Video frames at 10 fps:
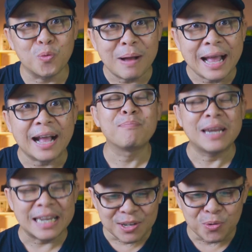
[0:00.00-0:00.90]
กมาก เป็น
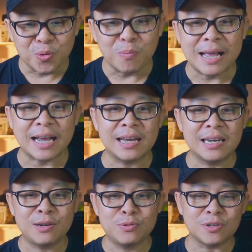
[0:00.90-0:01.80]
อะไรที่ถูกมากก็
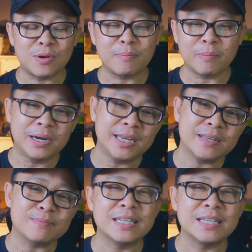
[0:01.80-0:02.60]
เลยรู้สึกว่าแบบเฮ้ย